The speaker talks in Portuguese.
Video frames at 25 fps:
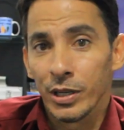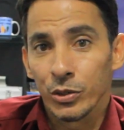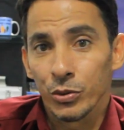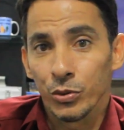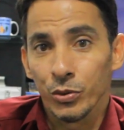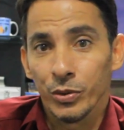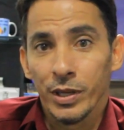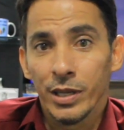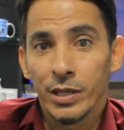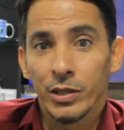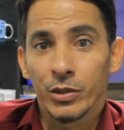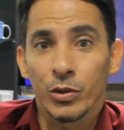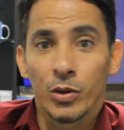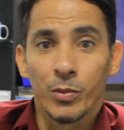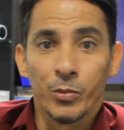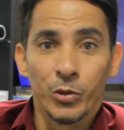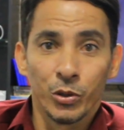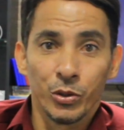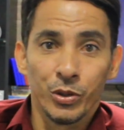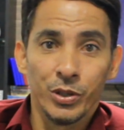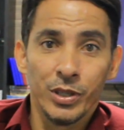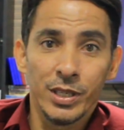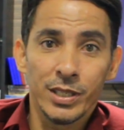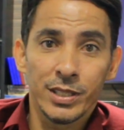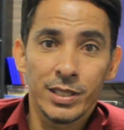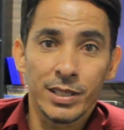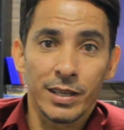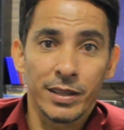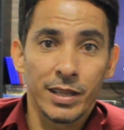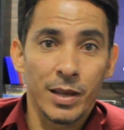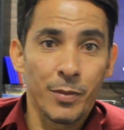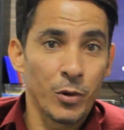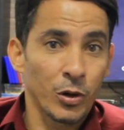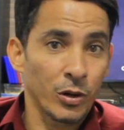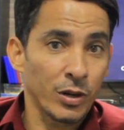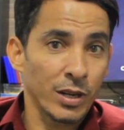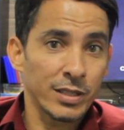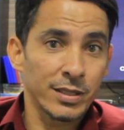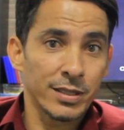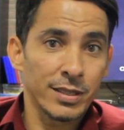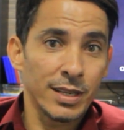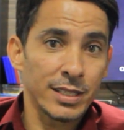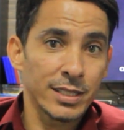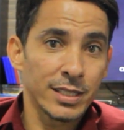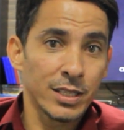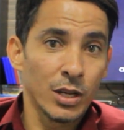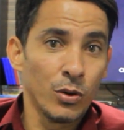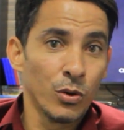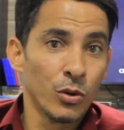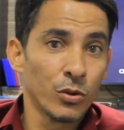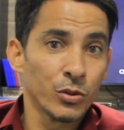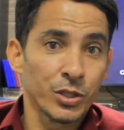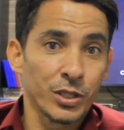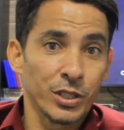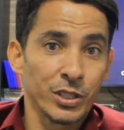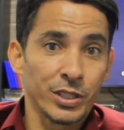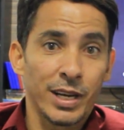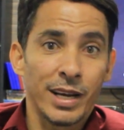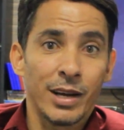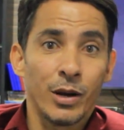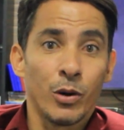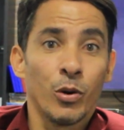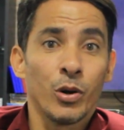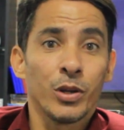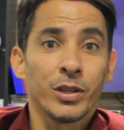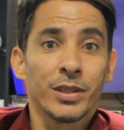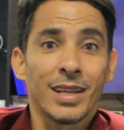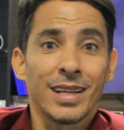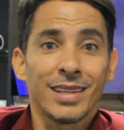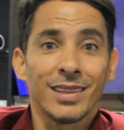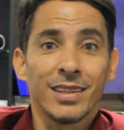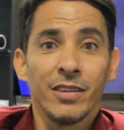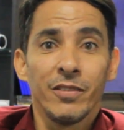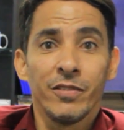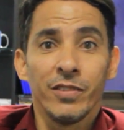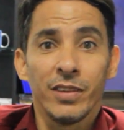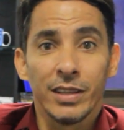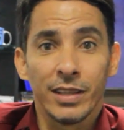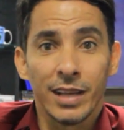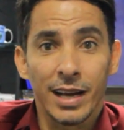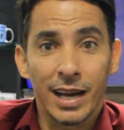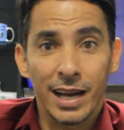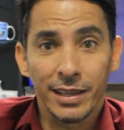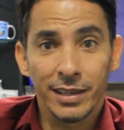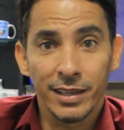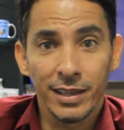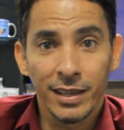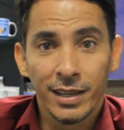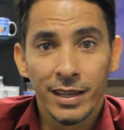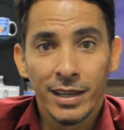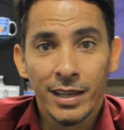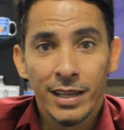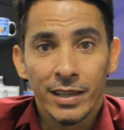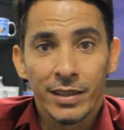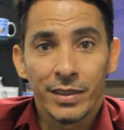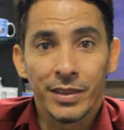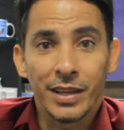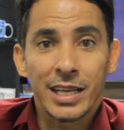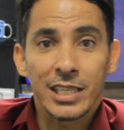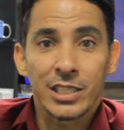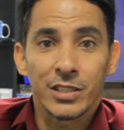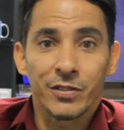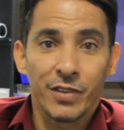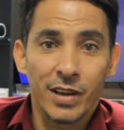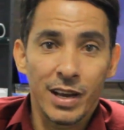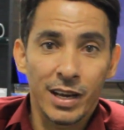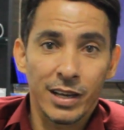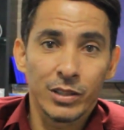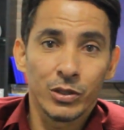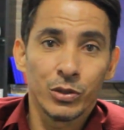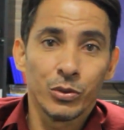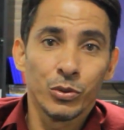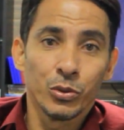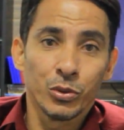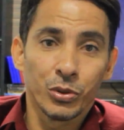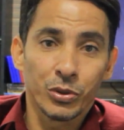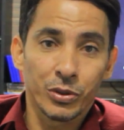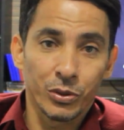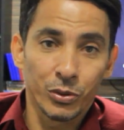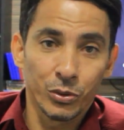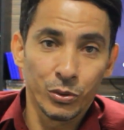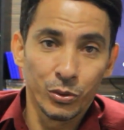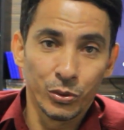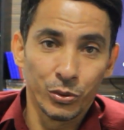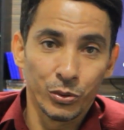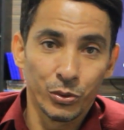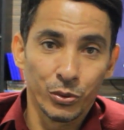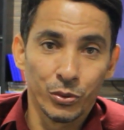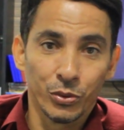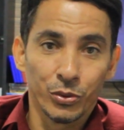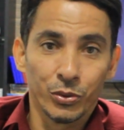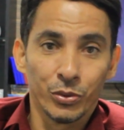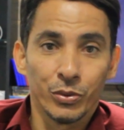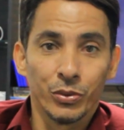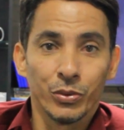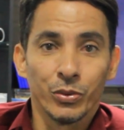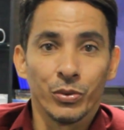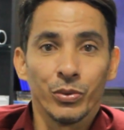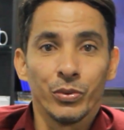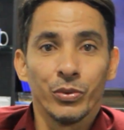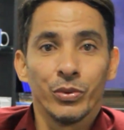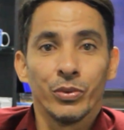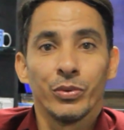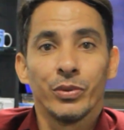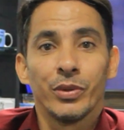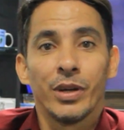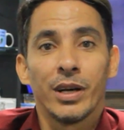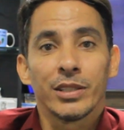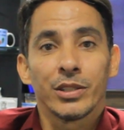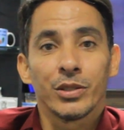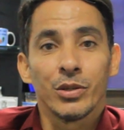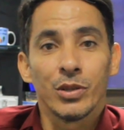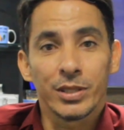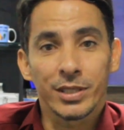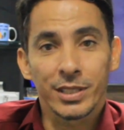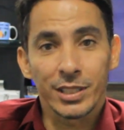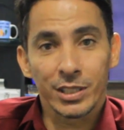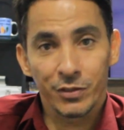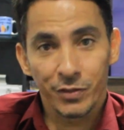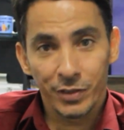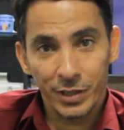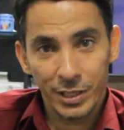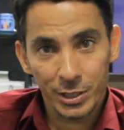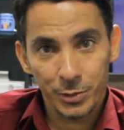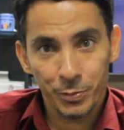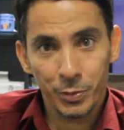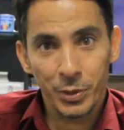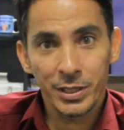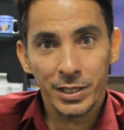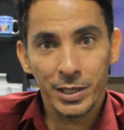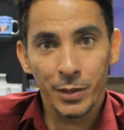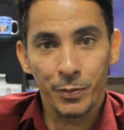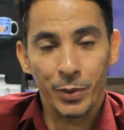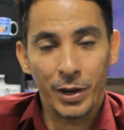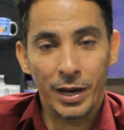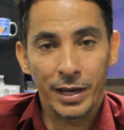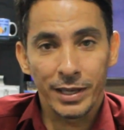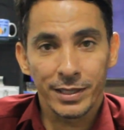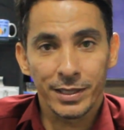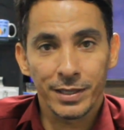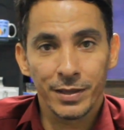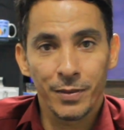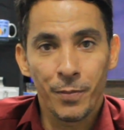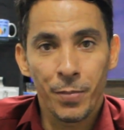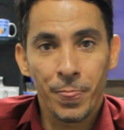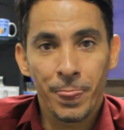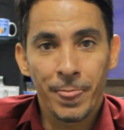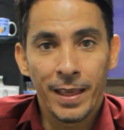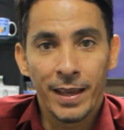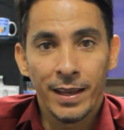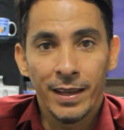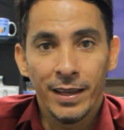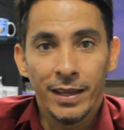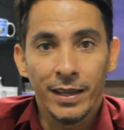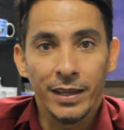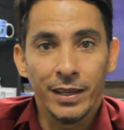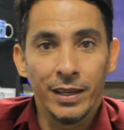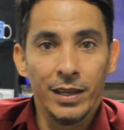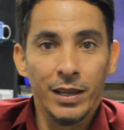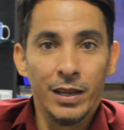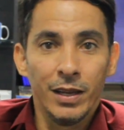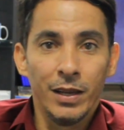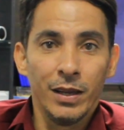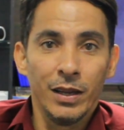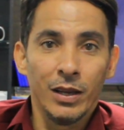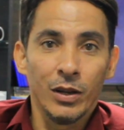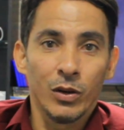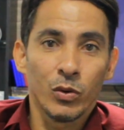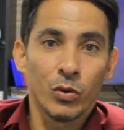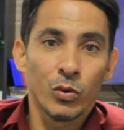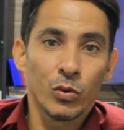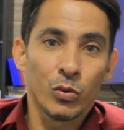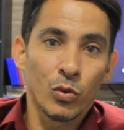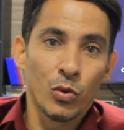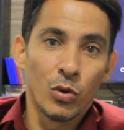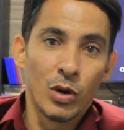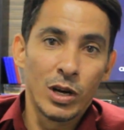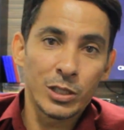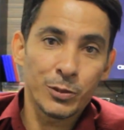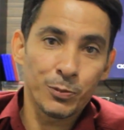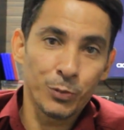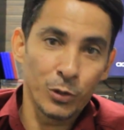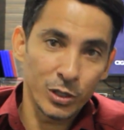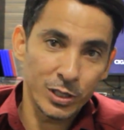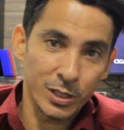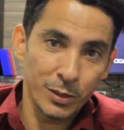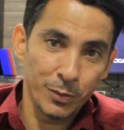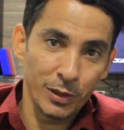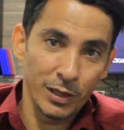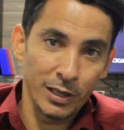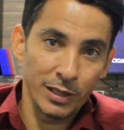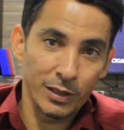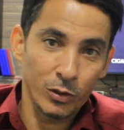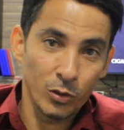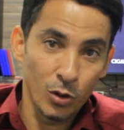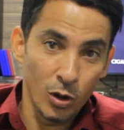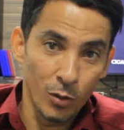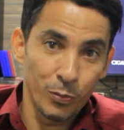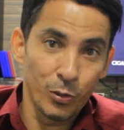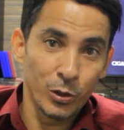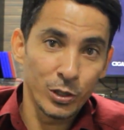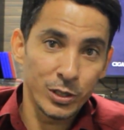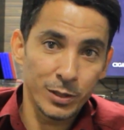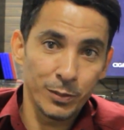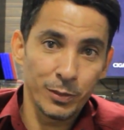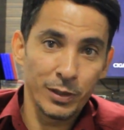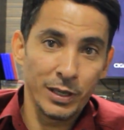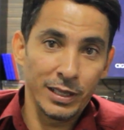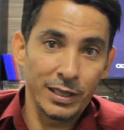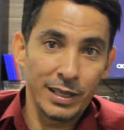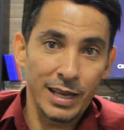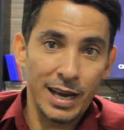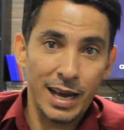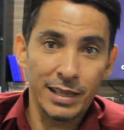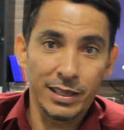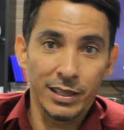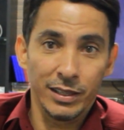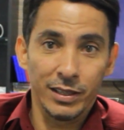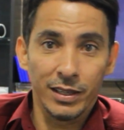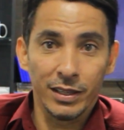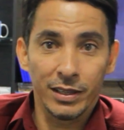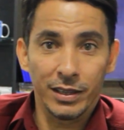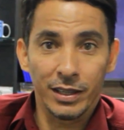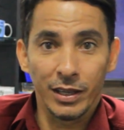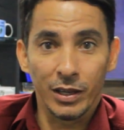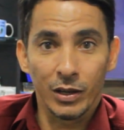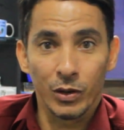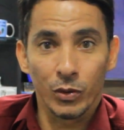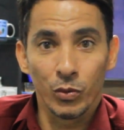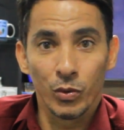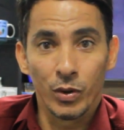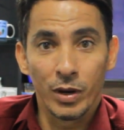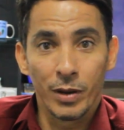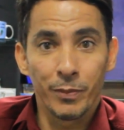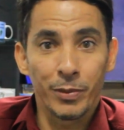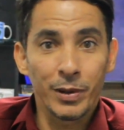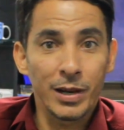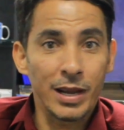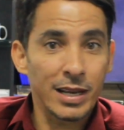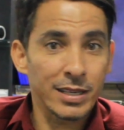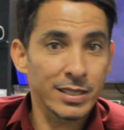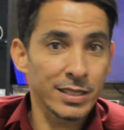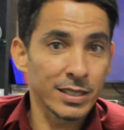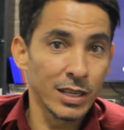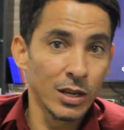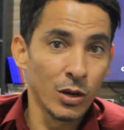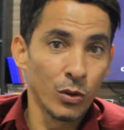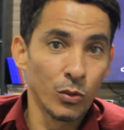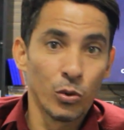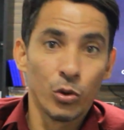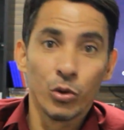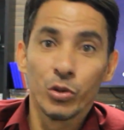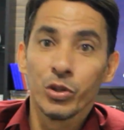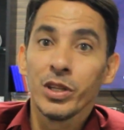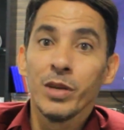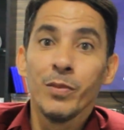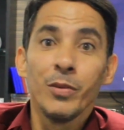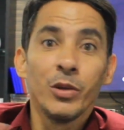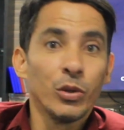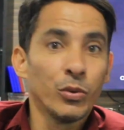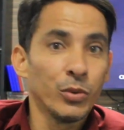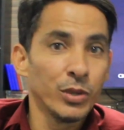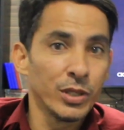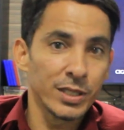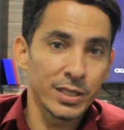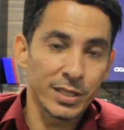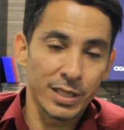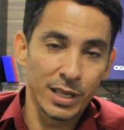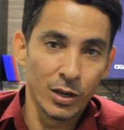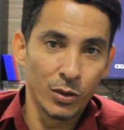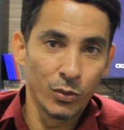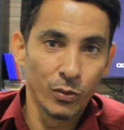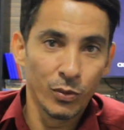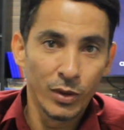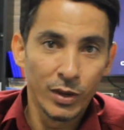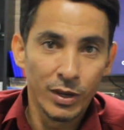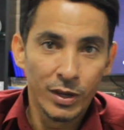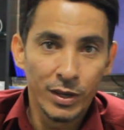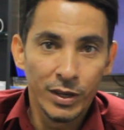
Azul. Né? Como eu disse, a democratização, ou seja, a rotatividade das vagas do, do, do, das nossas vias principais. E com, as possibilidade, com a possibilidade de ter alguma ampliação ou diminuição